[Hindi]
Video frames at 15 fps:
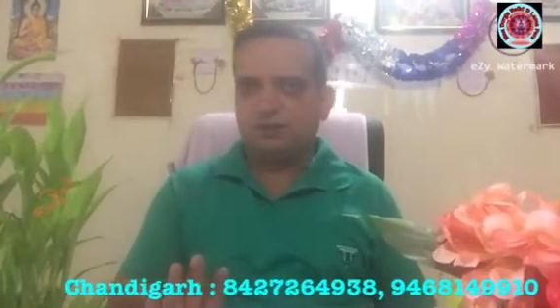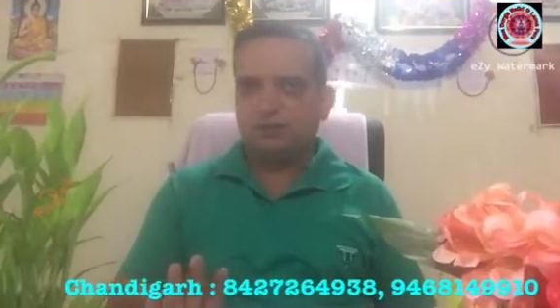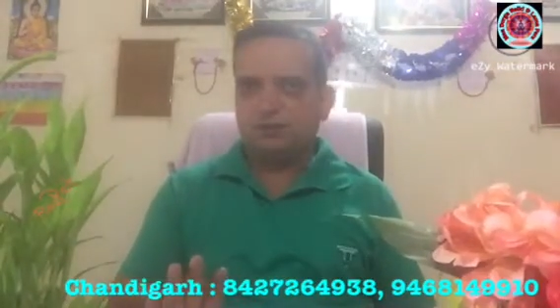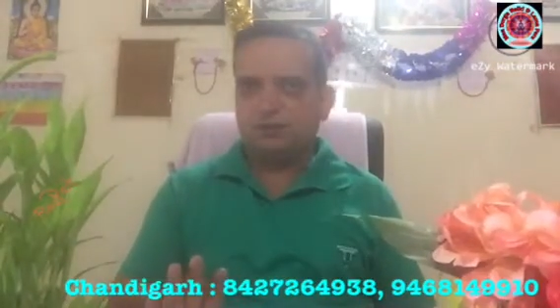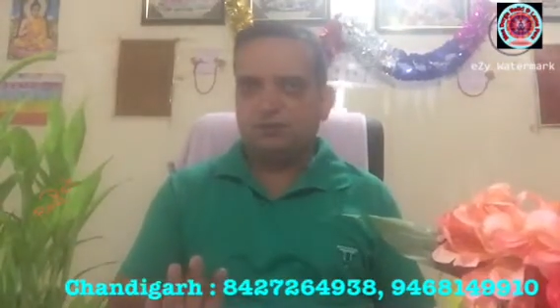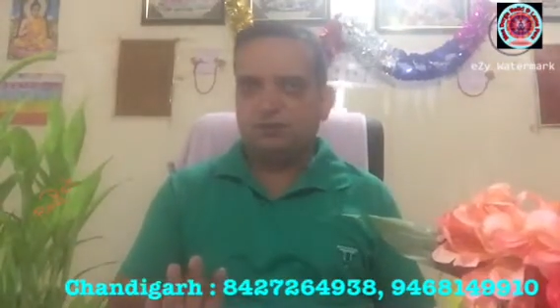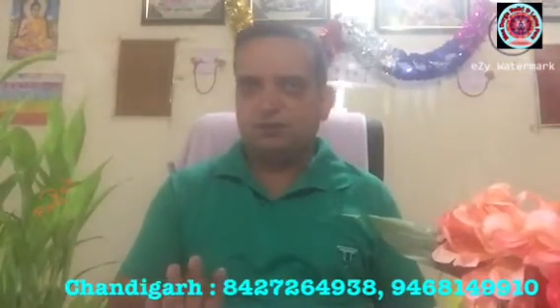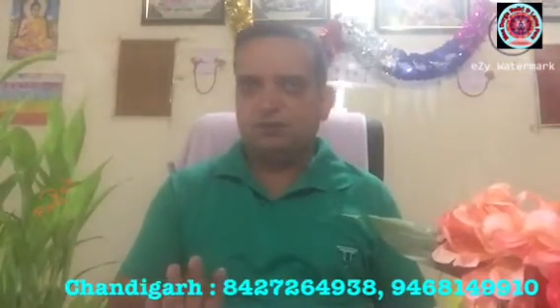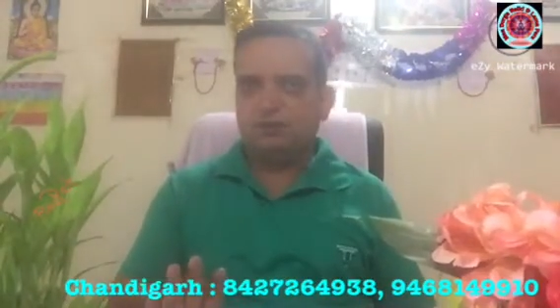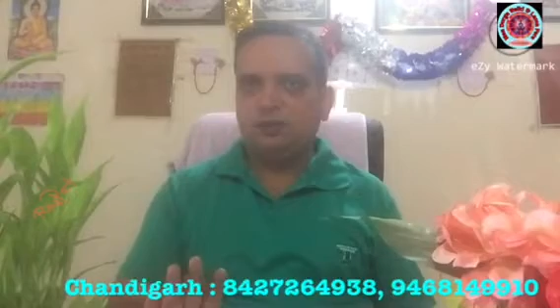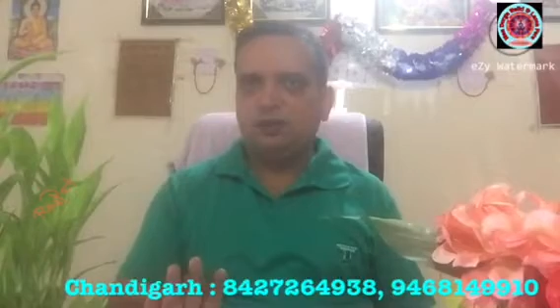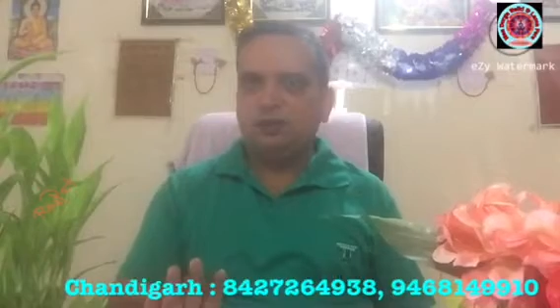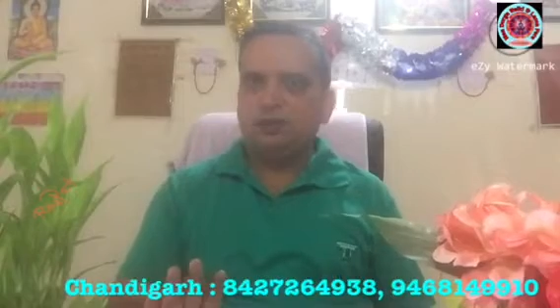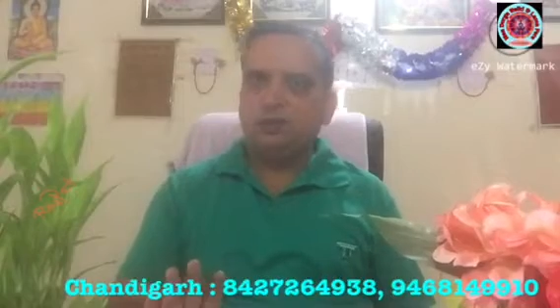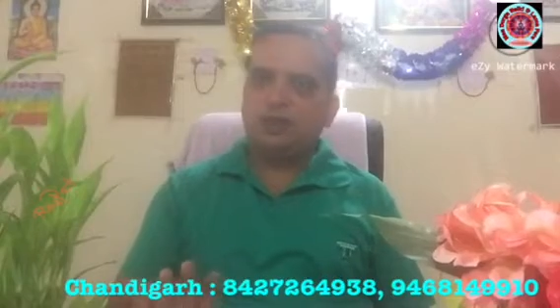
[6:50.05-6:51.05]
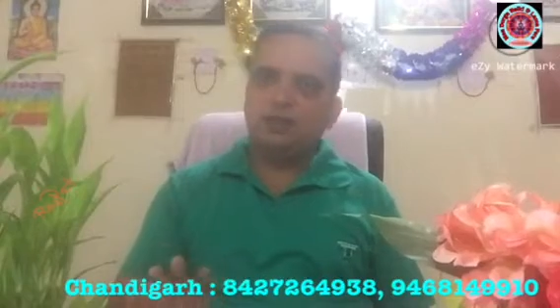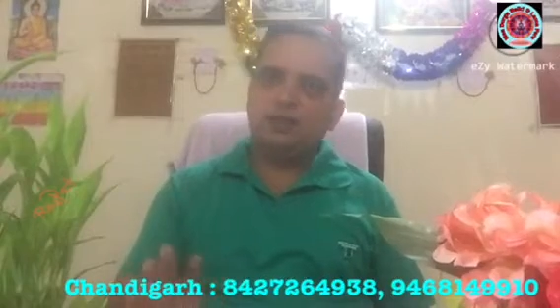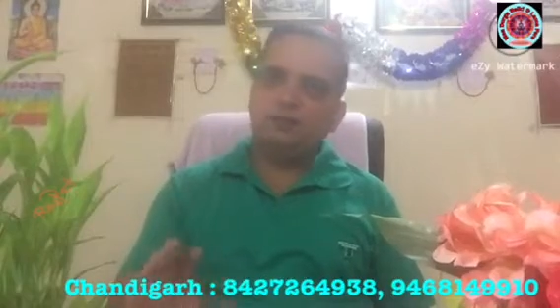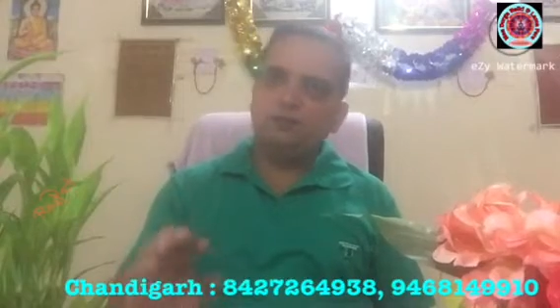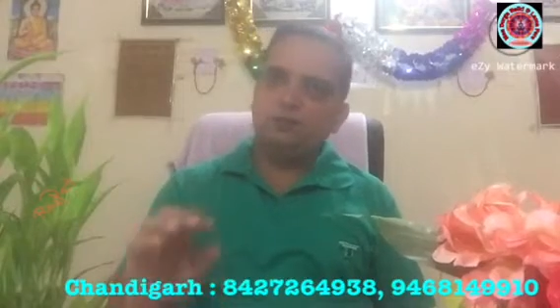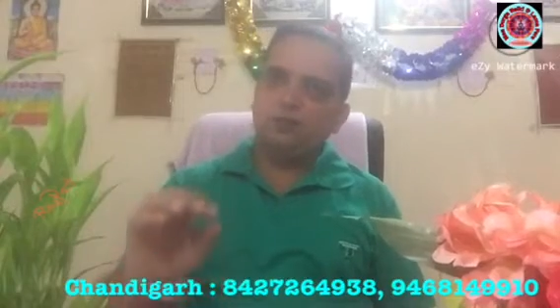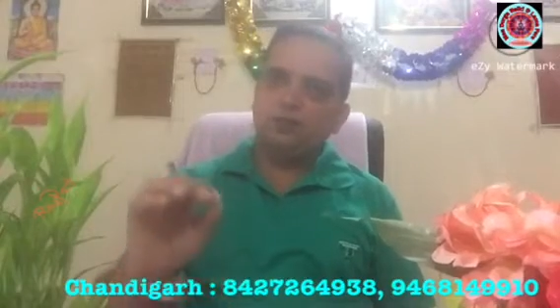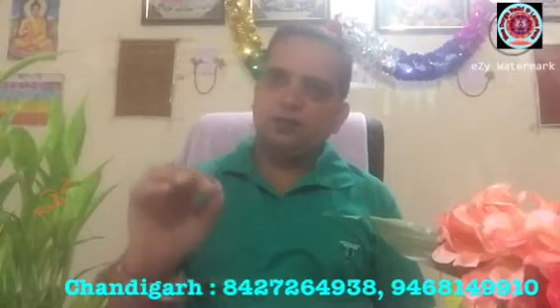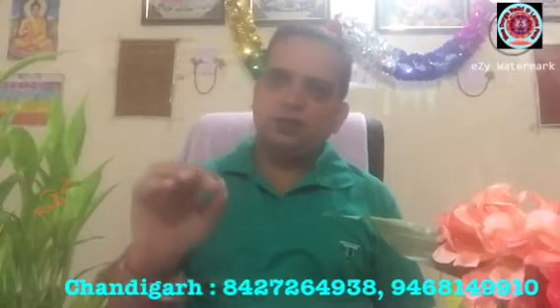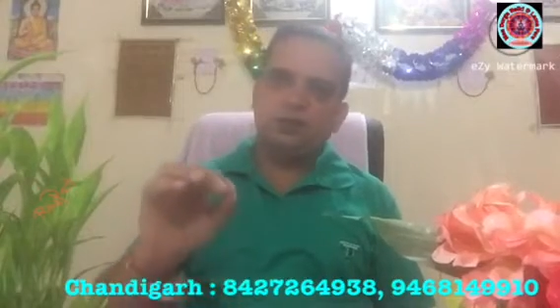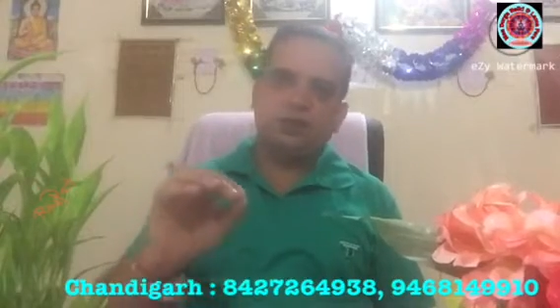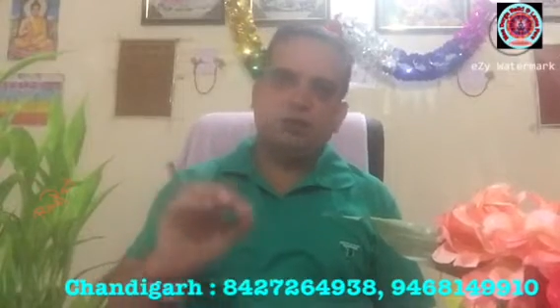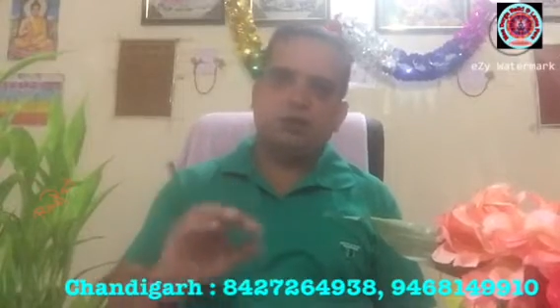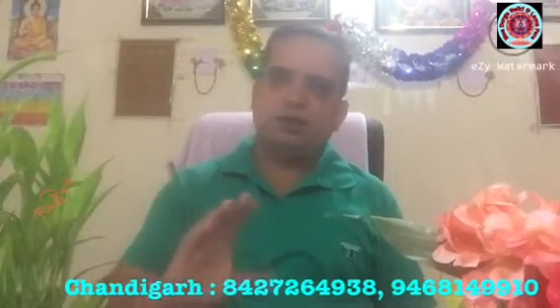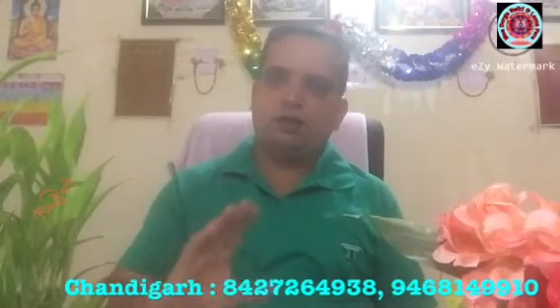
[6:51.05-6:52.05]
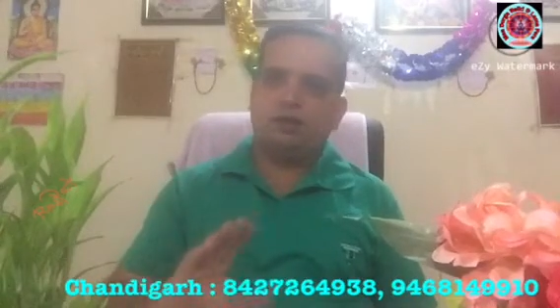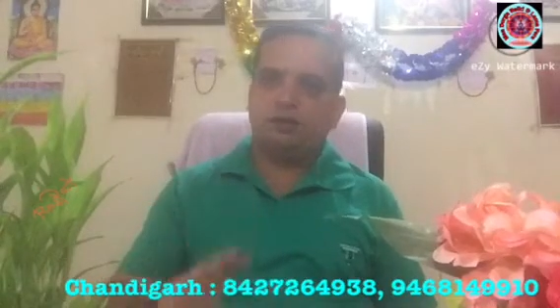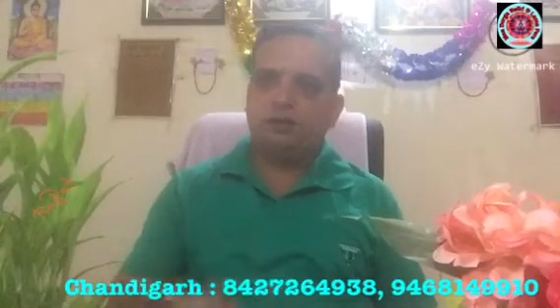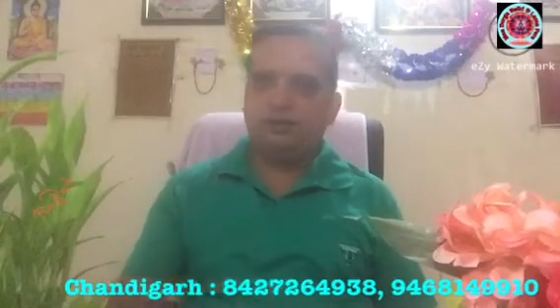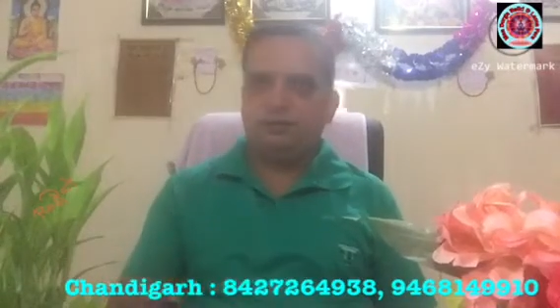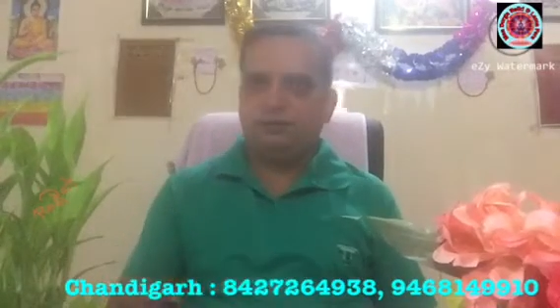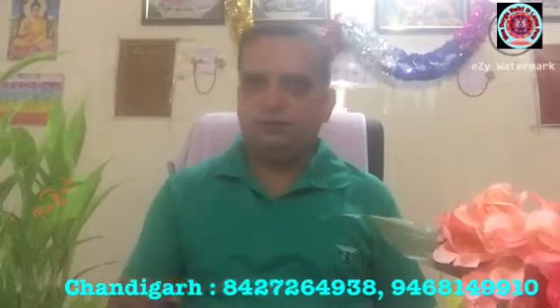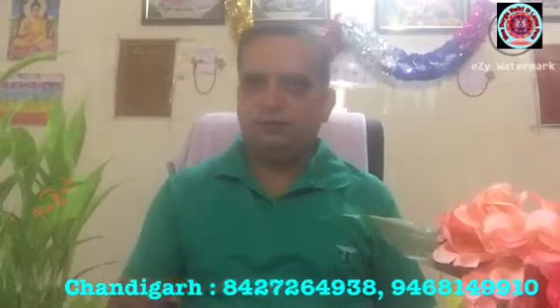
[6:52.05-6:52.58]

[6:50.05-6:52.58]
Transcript: पास ताकि हम उस चीज़ का ऑर्डर कर दें